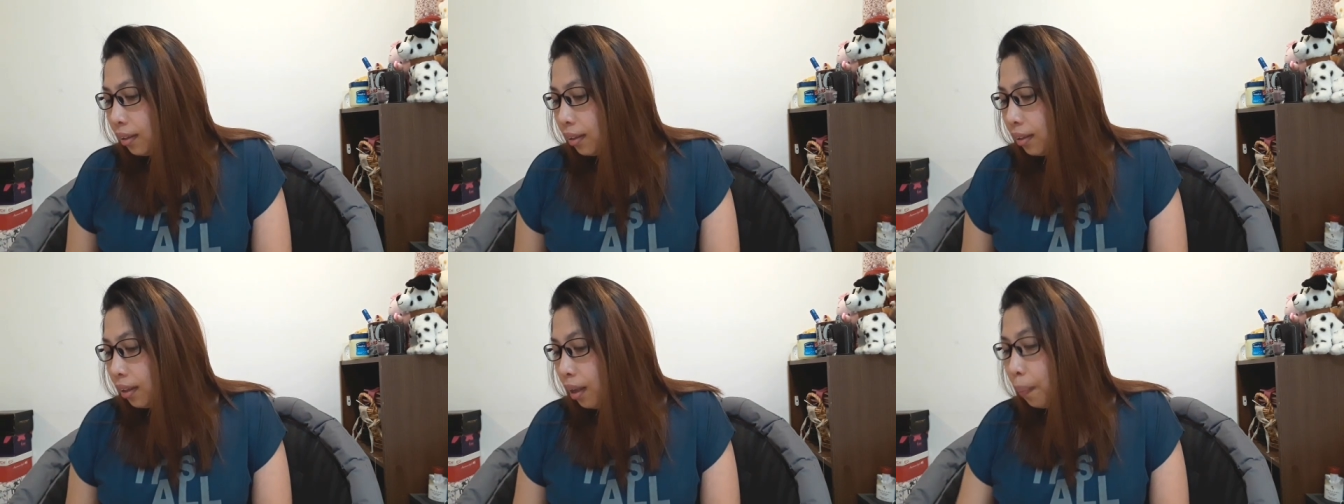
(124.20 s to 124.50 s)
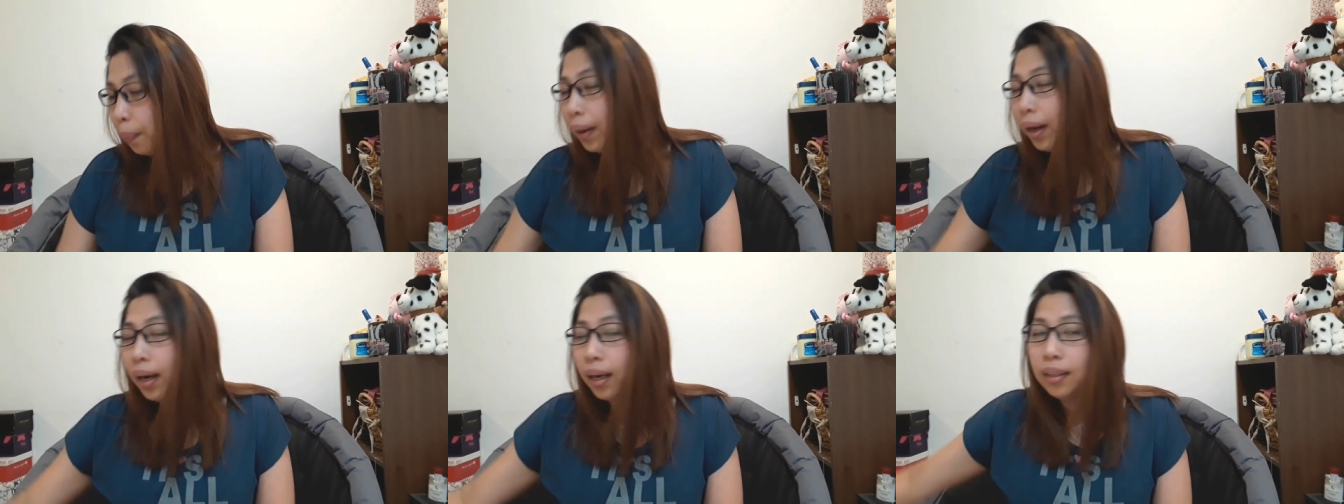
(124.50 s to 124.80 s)

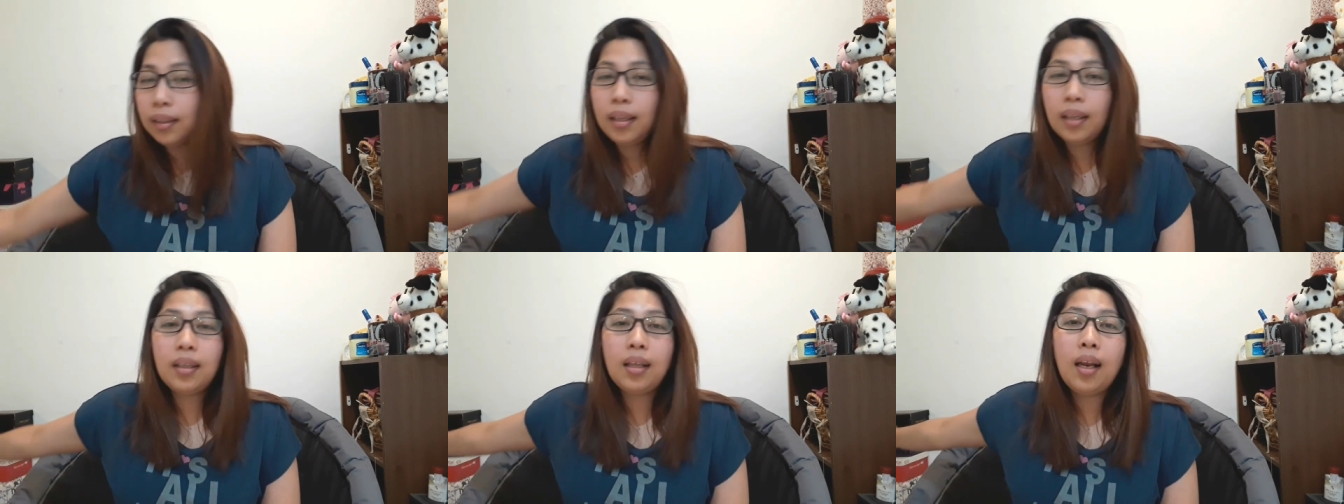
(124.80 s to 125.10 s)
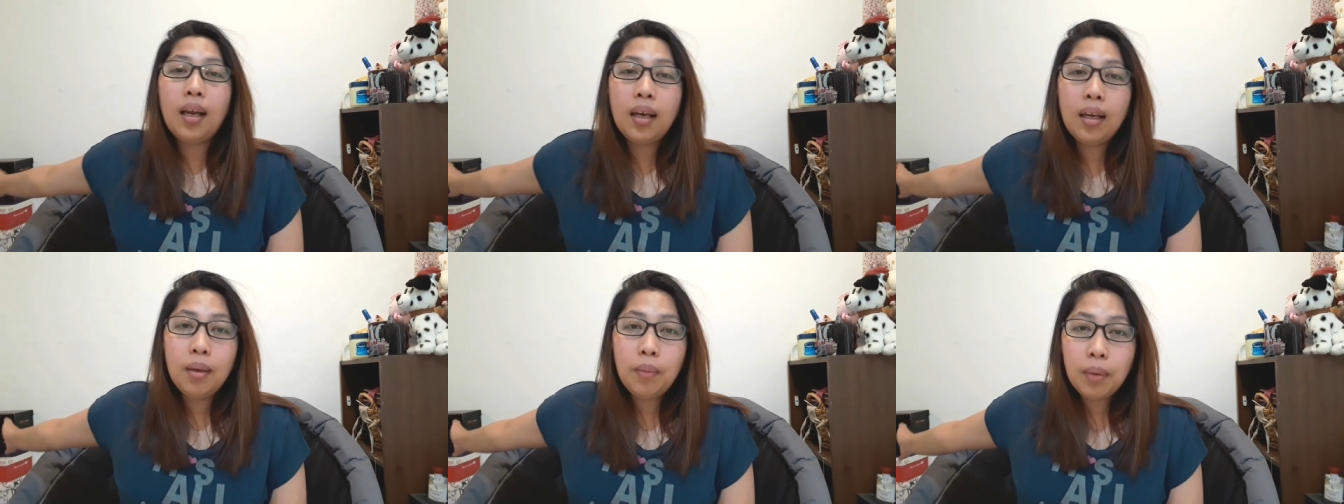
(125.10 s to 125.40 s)
Napakaganda
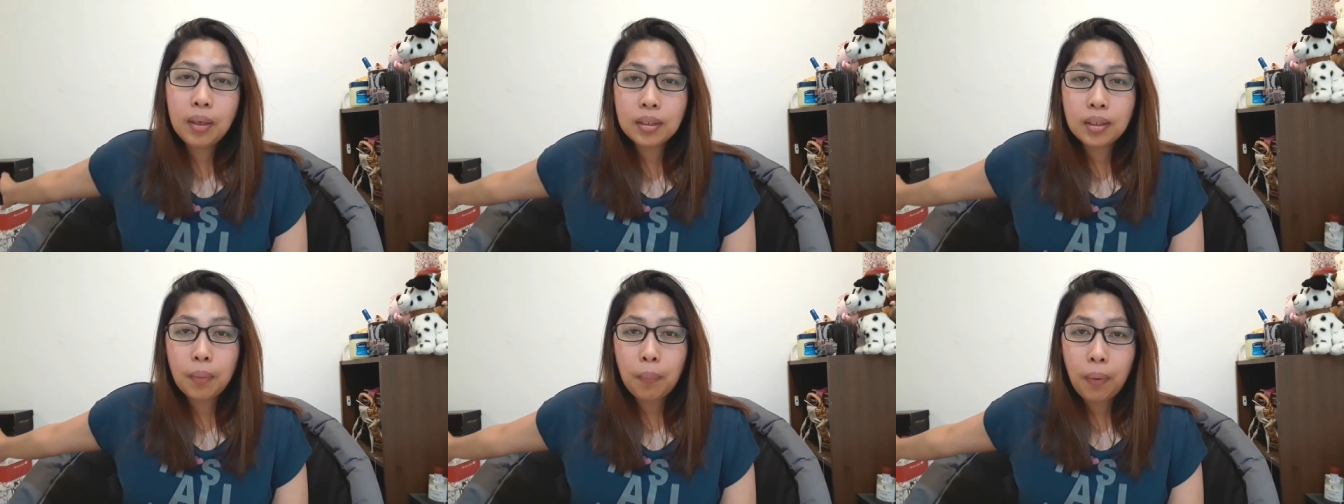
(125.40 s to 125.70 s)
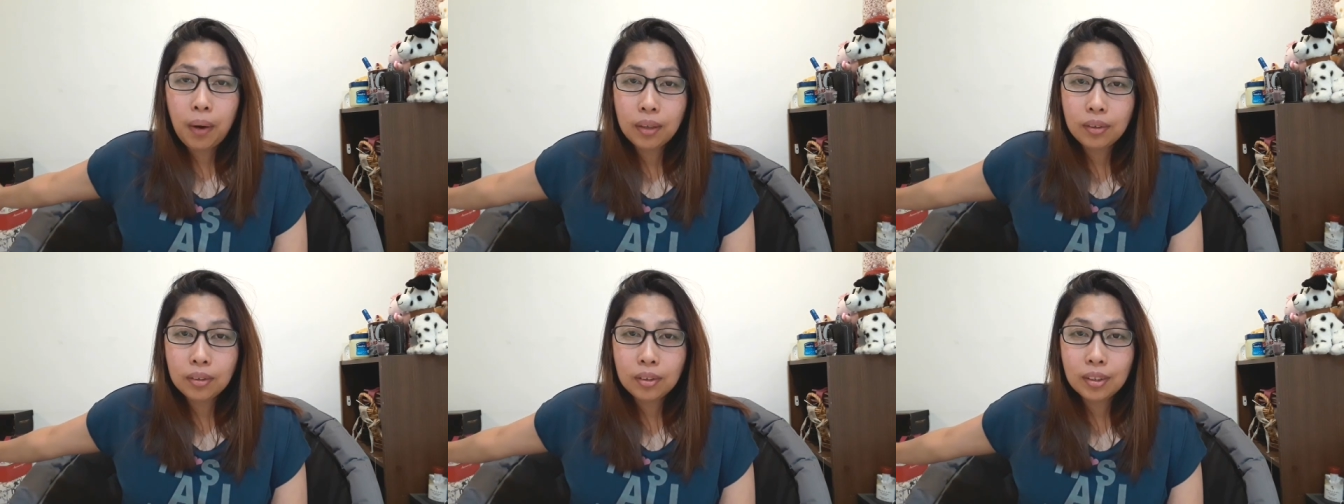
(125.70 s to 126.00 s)
talaga ng mga
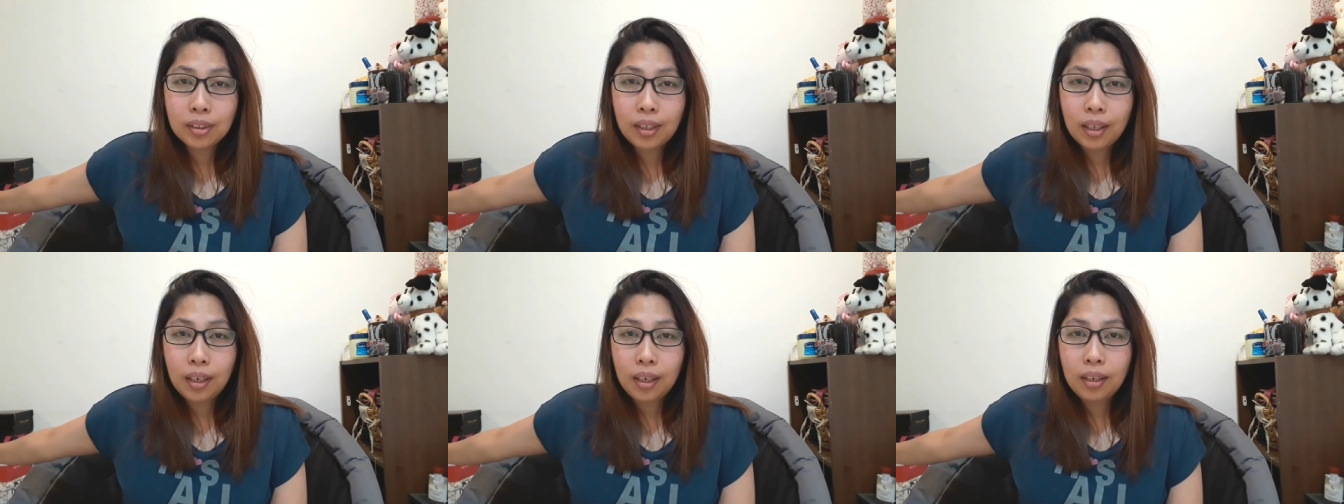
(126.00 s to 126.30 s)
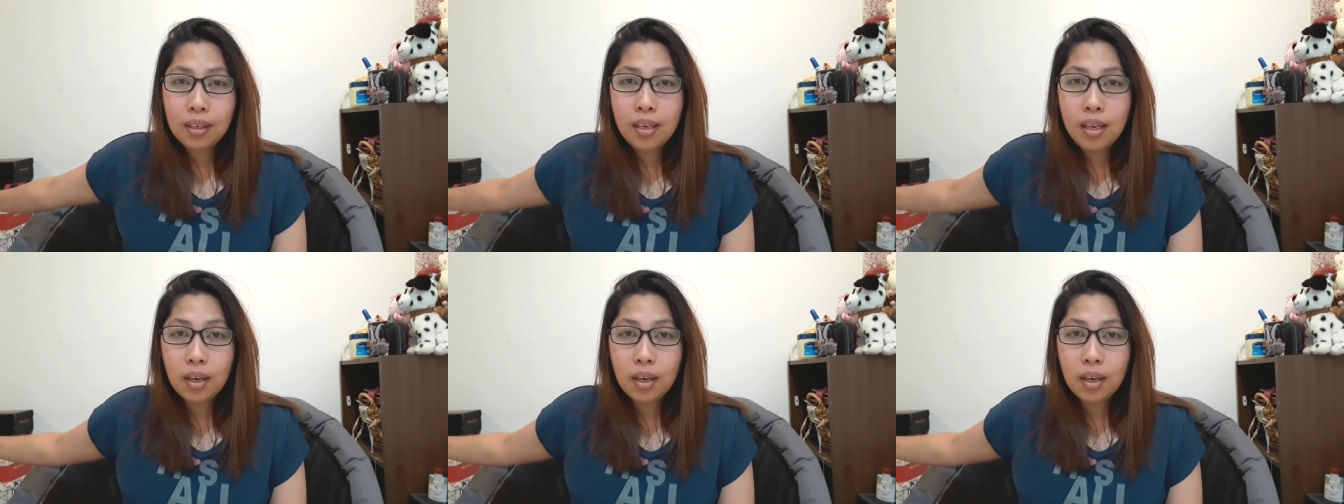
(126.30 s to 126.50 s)
sapatos na yan.